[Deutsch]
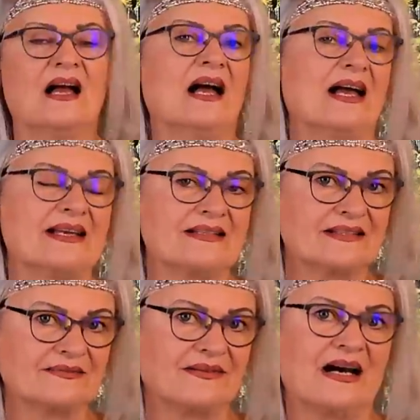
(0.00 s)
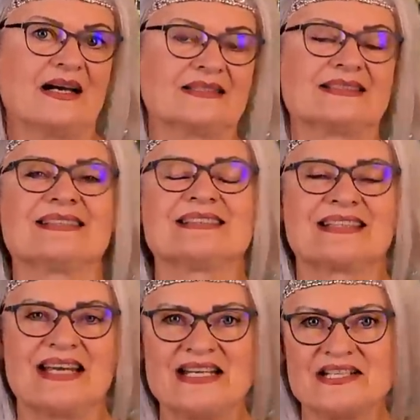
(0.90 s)
heiße Phase des
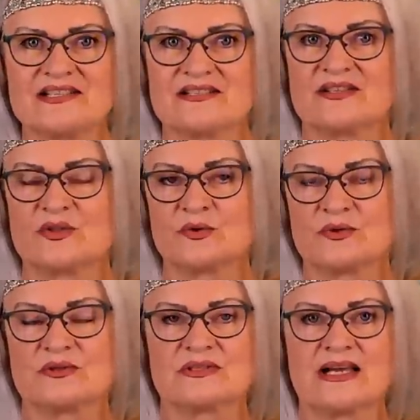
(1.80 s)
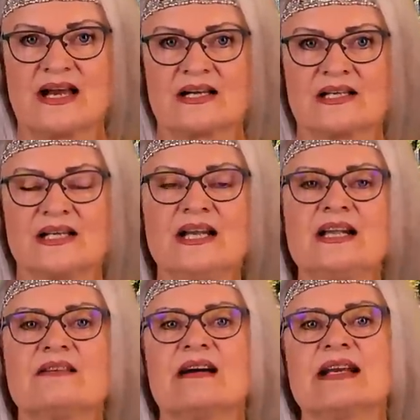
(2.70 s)
Erkennens sozusagen,
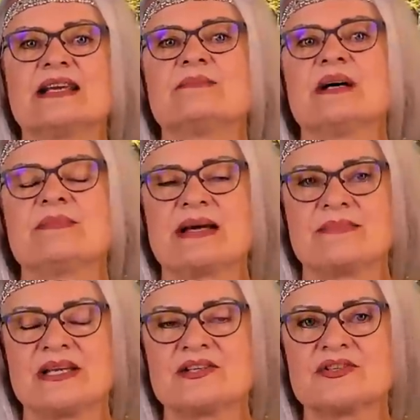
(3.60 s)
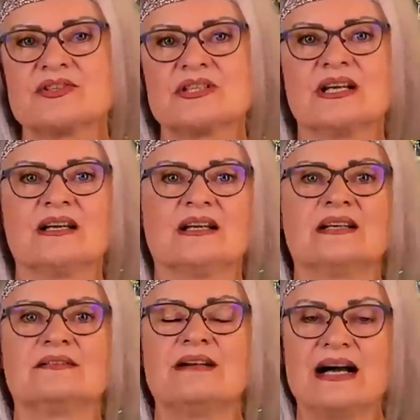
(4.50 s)
weil immer mehr Menschen
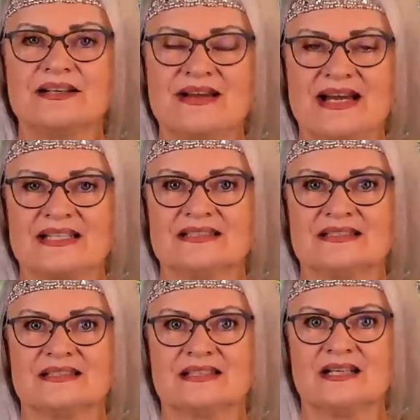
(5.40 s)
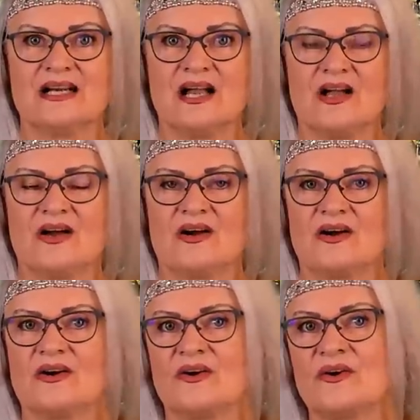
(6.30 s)
wach werden.
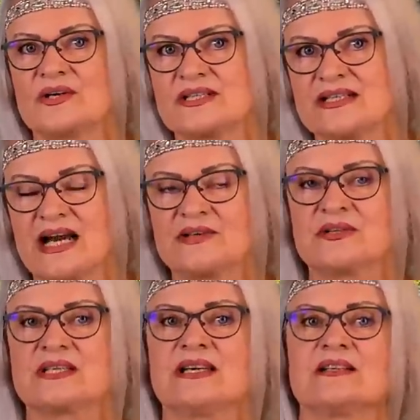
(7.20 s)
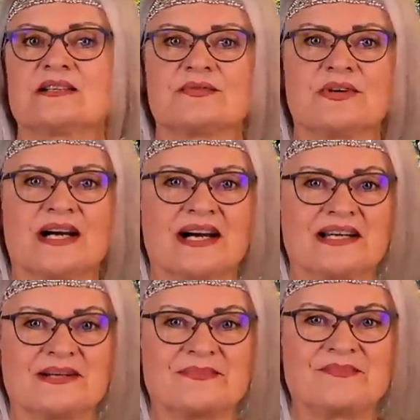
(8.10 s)
Und dadurch geht es
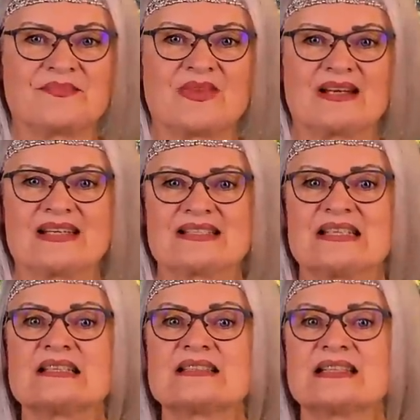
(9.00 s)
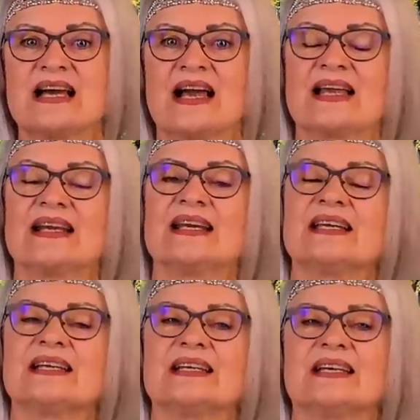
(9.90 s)
voran. Das ist
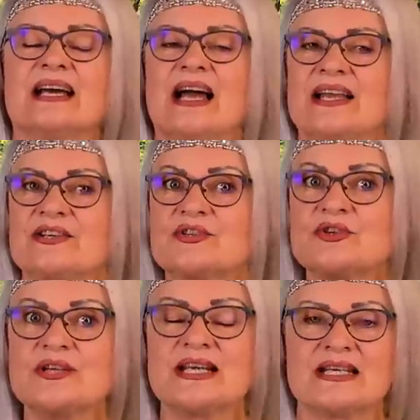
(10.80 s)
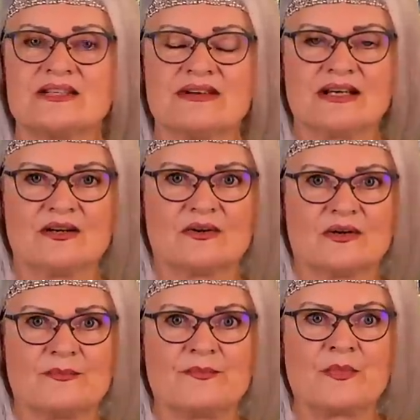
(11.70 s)
eine, eine schöne Entwicklung.